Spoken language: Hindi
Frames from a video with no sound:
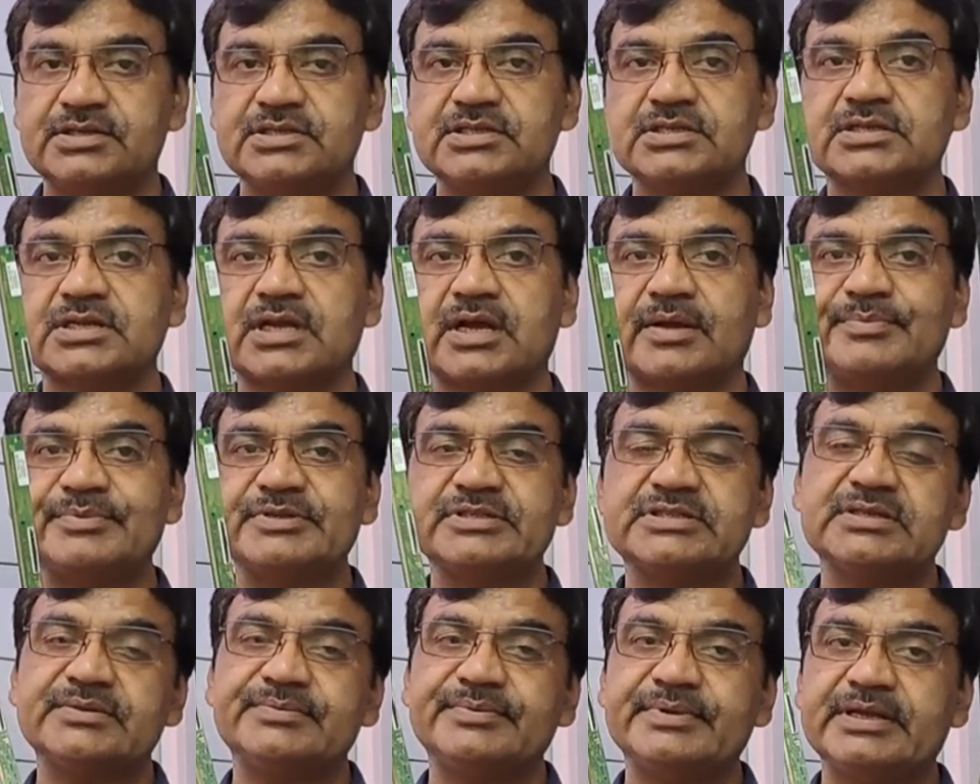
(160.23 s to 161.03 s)
जिसका
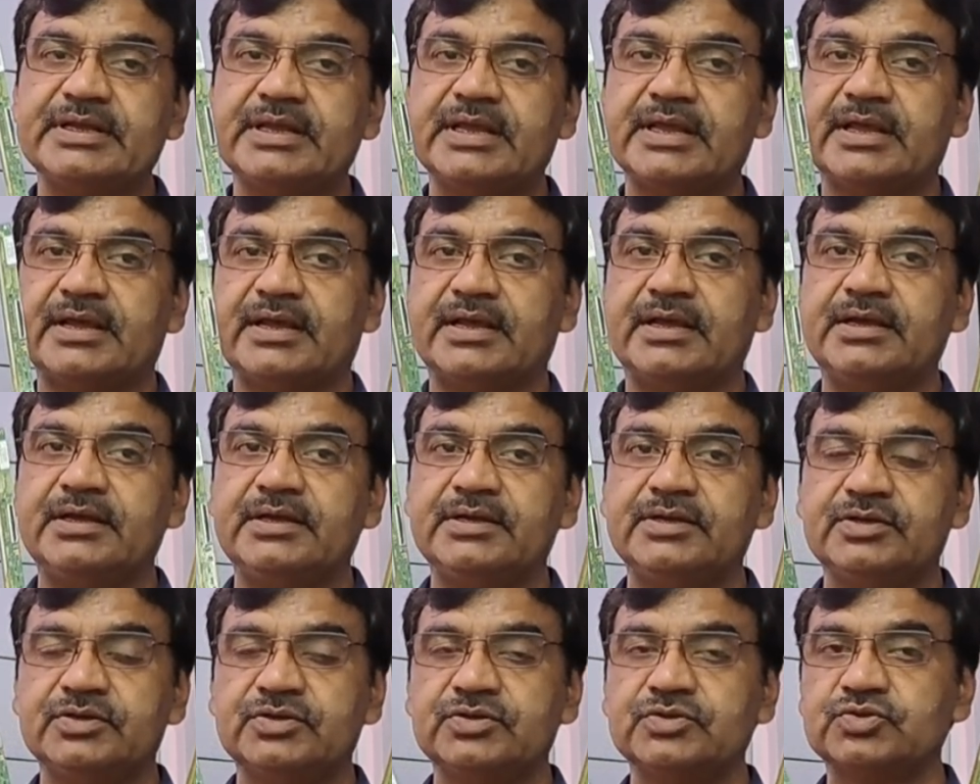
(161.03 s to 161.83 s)
पीसीबी ये
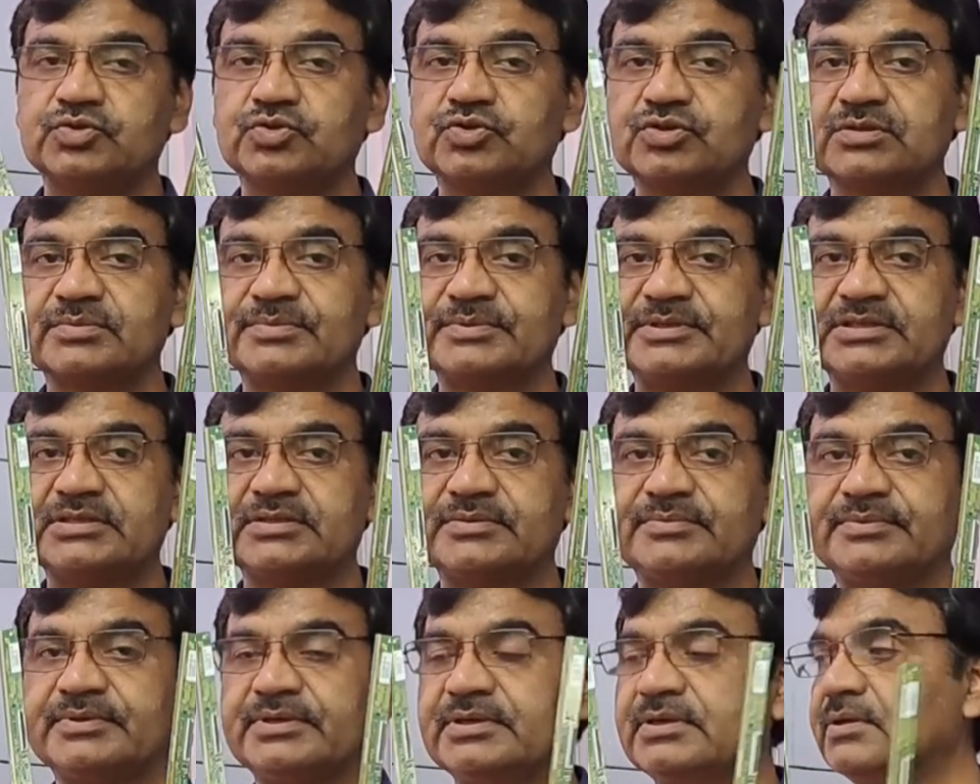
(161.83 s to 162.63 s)
है सोर्स
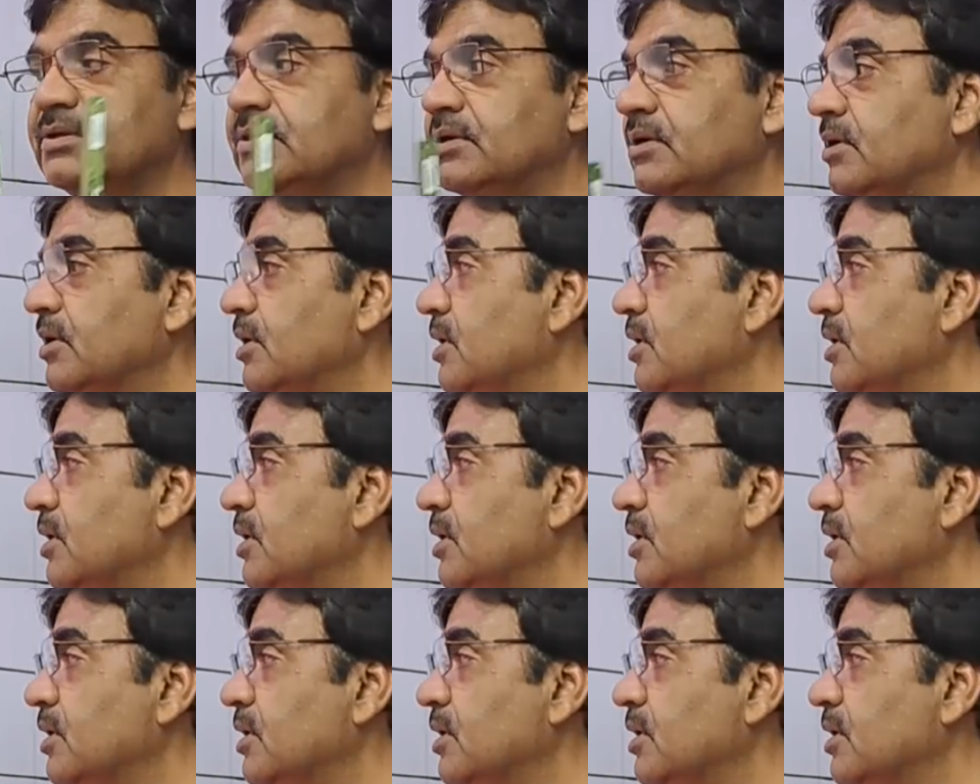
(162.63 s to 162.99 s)
पीसीबी